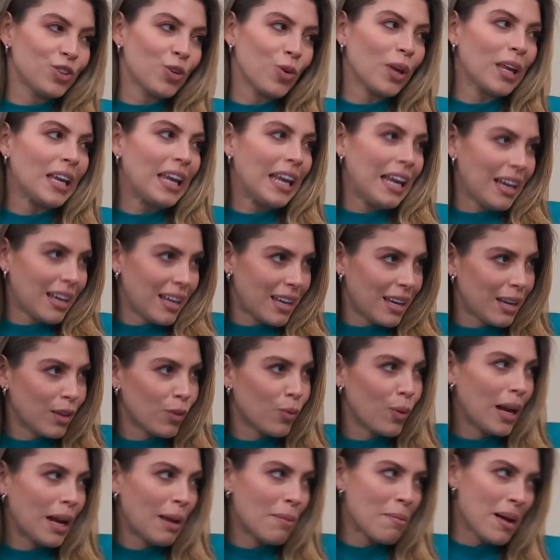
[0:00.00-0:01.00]
yo diría que
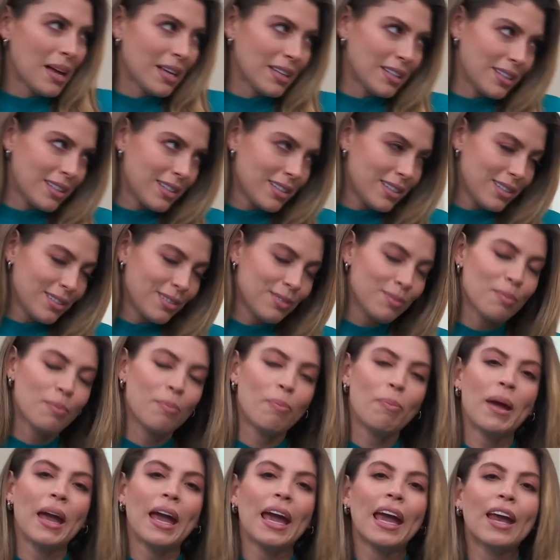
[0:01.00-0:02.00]
duele más. Exacto.
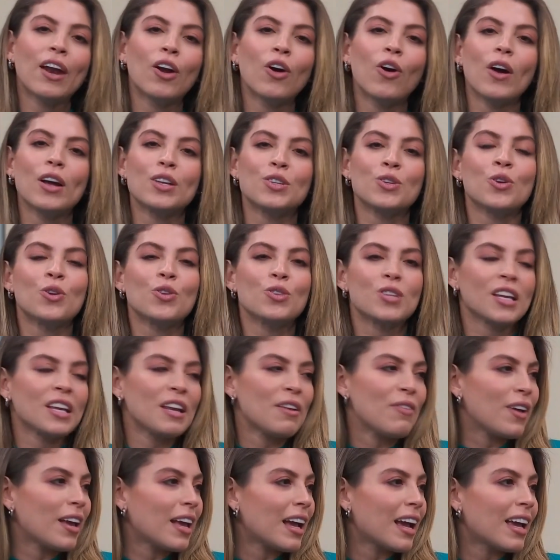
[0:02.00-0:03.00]
Bueno, pero, eso no
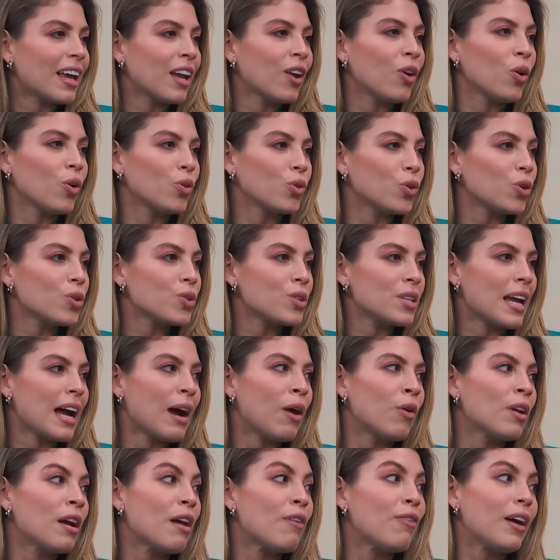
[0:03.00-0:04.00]
significa que lo otro
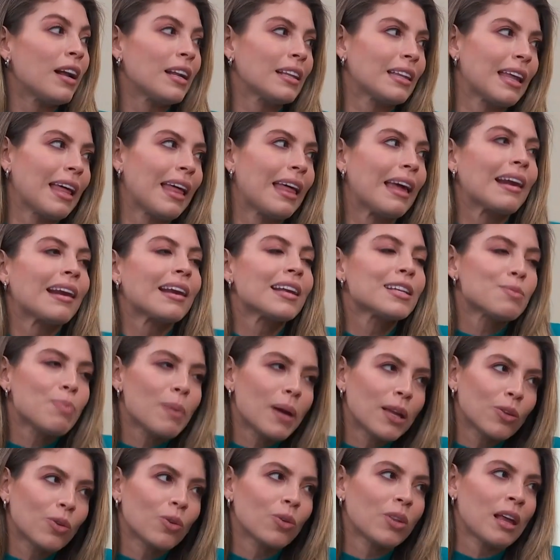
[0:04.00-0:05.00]
sea una falta de
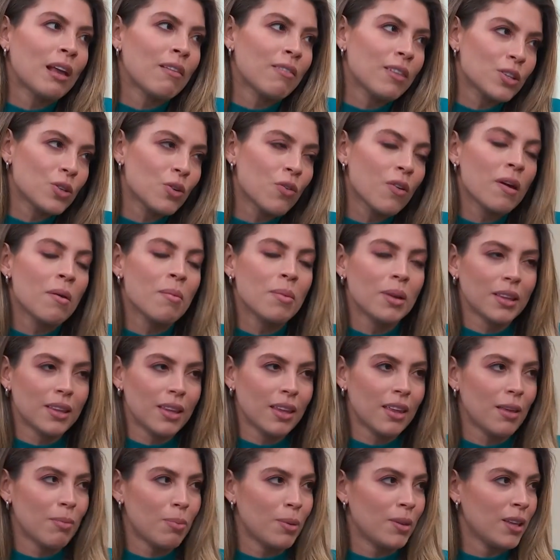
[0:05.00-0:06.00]
respeto, tal vez
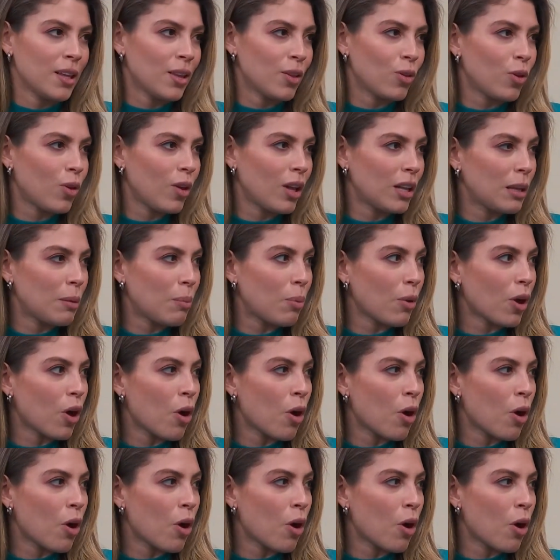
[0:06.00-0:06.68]
obviamente dependiendo. Pero